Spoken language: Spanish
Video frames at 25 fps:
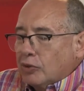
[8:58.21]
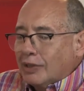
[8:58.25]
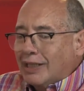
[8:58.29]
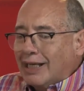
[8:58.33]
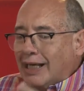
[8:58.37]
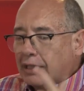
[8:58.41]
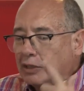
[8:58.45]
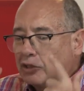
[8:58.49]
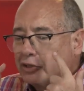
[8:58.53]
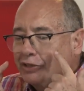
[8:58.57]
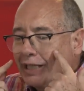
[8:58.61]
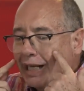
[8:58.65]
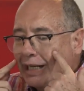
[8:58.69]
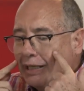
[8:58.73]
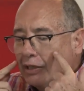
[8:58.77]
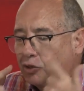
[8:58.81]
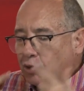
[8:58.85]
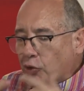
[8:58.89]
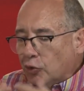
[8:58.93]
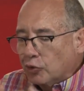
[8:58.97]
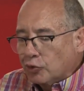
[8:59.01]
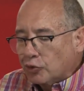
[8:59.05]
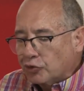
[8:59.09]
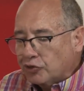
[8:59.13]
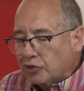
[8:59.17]
del
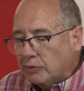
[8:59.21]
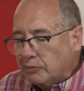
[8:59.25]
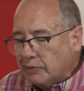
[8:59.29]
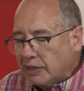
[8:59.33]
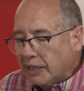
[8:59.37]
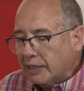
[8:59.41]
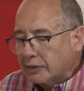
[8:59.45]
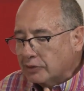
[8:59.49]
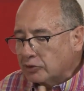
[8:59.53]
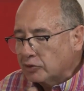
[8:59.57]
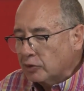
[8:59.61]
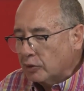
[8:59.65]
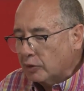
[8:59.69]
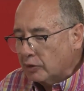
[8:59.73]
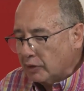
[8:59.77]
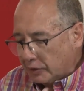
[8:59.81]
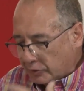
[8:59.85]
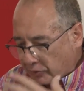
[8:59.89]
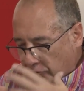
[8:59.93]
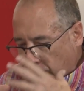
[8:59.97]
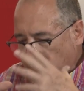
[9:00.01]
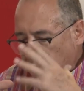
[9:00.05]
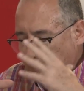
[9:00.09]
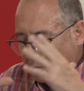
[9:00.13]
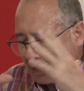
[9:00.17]
conocimiento,
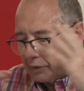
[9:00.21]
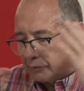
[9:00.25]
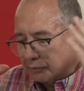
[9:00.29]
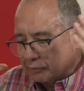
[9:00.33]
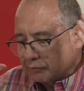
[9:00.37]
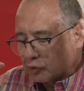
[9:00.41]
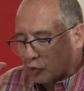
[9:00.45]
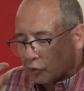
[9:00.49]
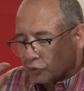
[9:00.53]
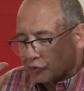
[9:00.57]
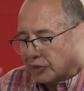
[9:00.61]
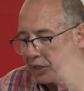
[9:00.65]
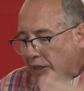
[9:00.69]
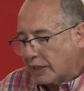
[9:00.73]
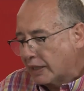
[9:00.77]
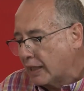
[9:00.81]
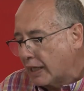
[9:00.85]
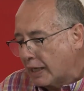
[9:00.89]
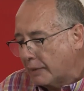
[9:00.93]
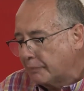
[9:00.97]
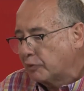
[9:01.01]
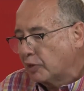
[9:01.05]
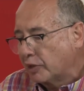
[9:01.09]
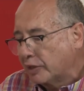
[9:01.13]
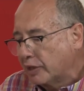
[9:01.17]
eso es una cosa
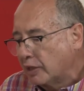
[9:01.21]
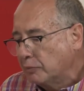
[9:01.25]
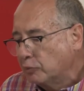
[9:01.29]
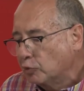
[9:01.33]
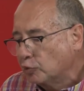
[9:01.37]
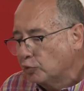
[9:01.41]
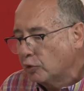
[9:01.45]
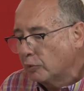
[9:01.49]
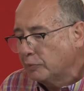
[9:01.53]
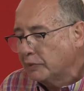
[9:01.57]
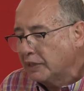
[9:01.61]
heredada pues, del mundo